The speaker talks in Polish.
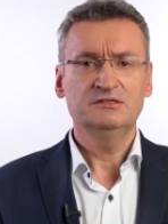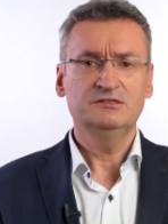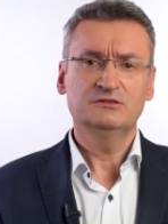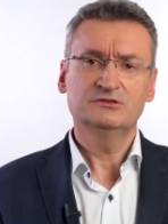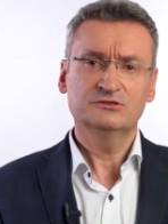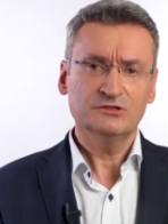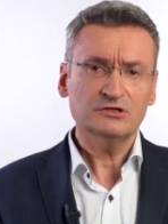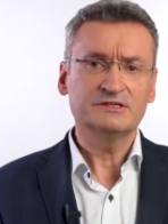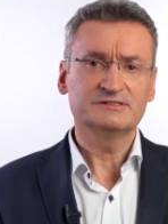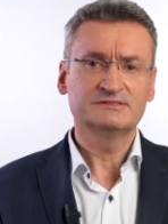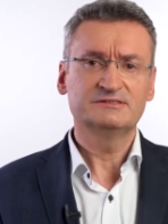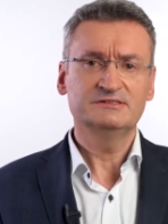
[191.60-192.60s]
I to
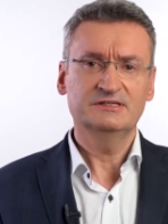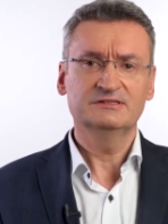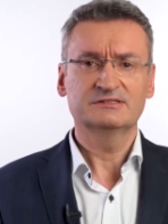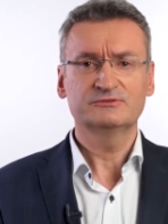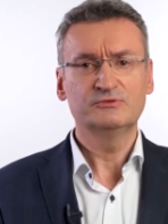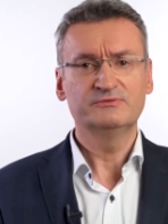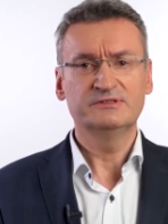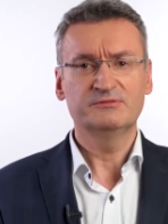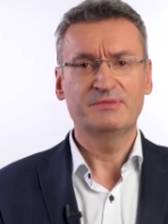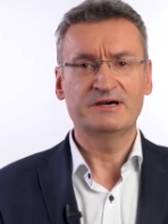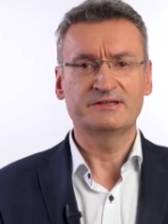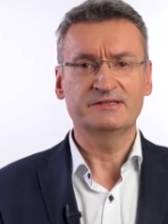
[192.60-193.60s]
jest jedna z
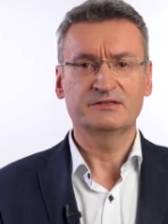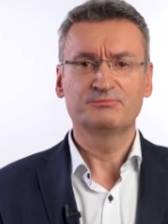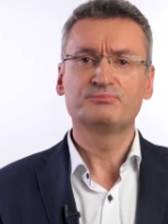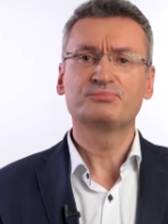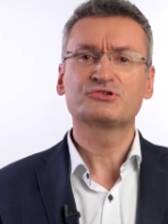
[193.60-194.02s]
głównych barier.